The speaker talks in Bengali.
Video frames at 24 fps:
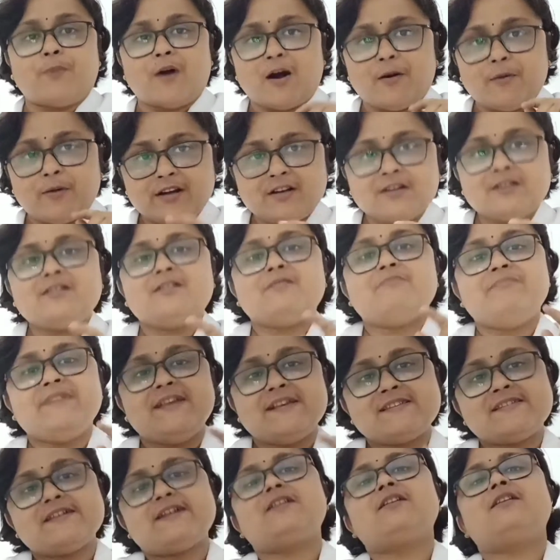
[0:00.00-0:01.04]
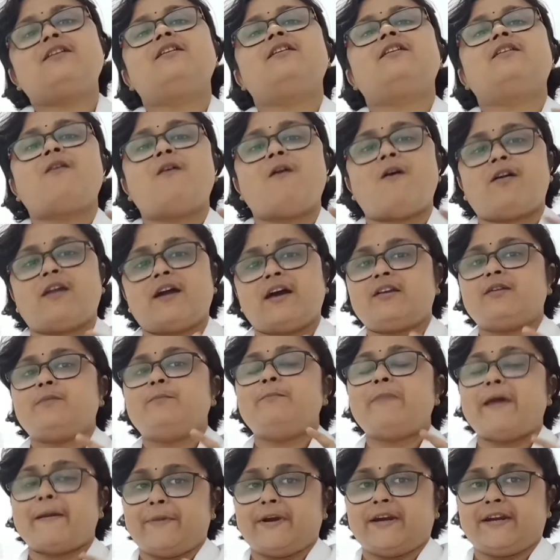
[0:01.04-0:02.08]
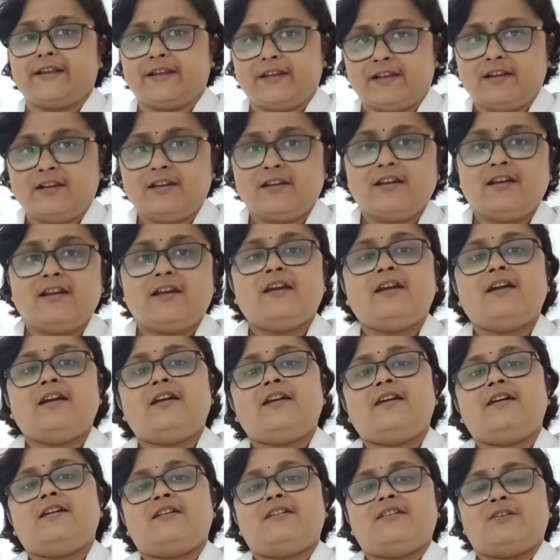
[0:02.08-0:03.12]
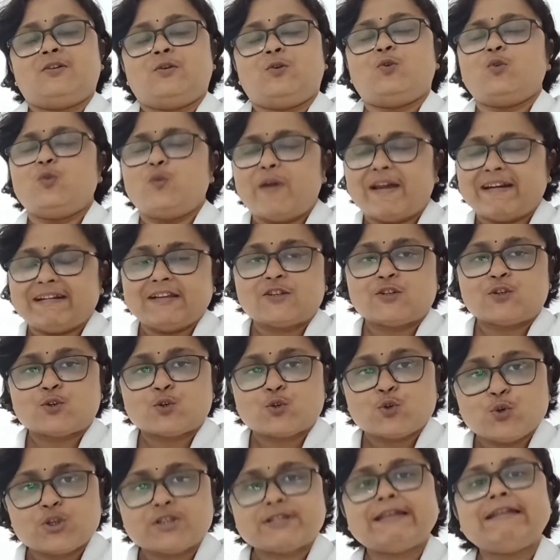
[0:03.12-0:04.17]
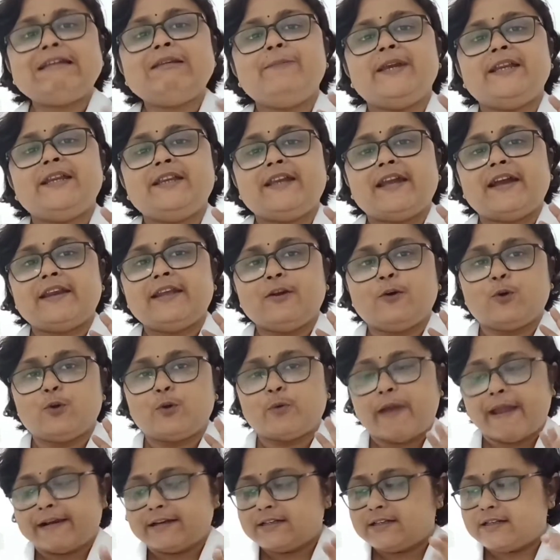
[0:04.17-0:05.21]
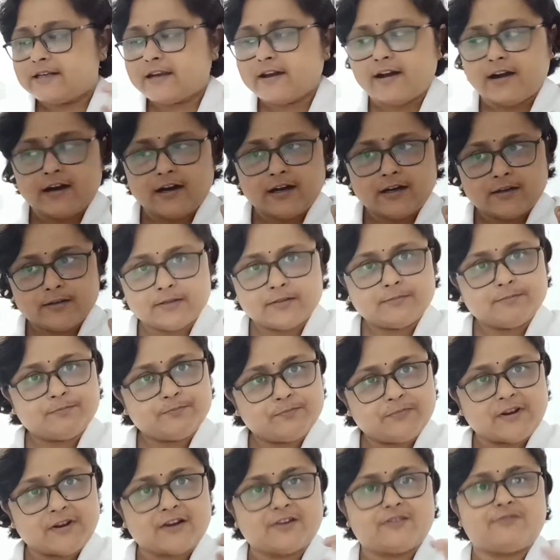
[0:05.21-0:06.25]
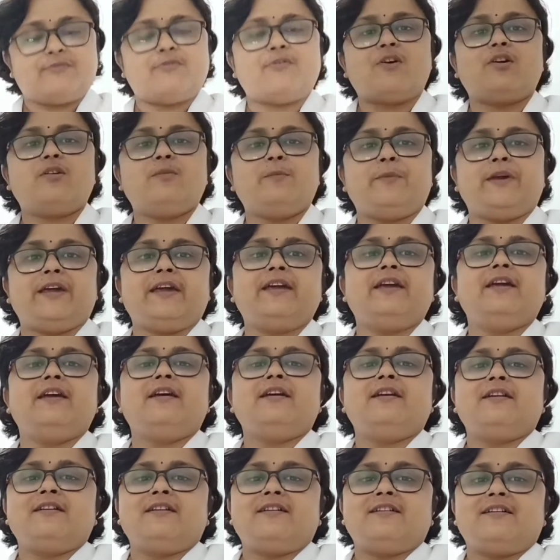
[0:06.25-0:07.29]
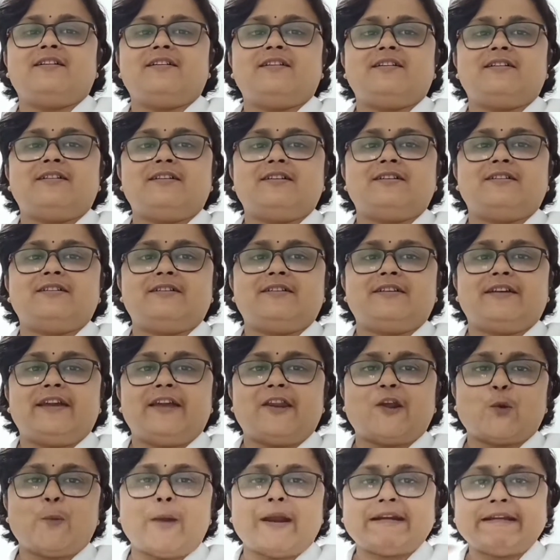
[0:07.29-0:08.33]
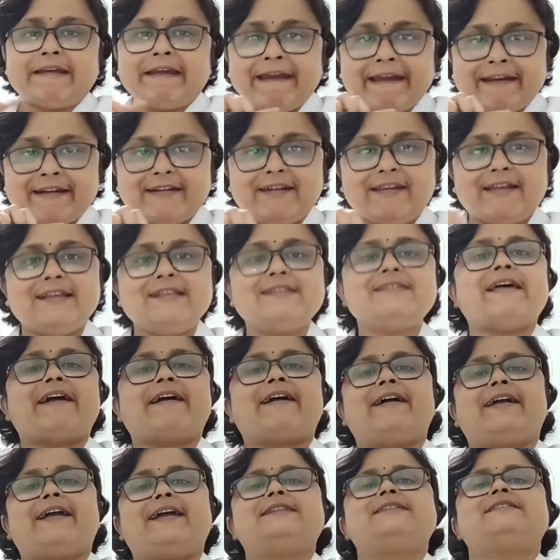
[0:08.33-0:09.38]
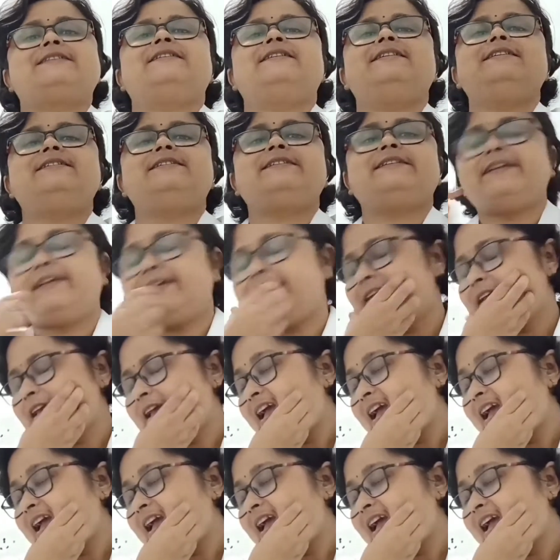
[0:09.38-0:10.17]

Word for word: পাওয়ার মেজার করার ব্যাপারে কোনো একটা সোশ্যাল মিডিয়ারই কোনো একটা প্ল্যাটফর্মে এরকম একটা হেডলাইন দেখা গেছে যে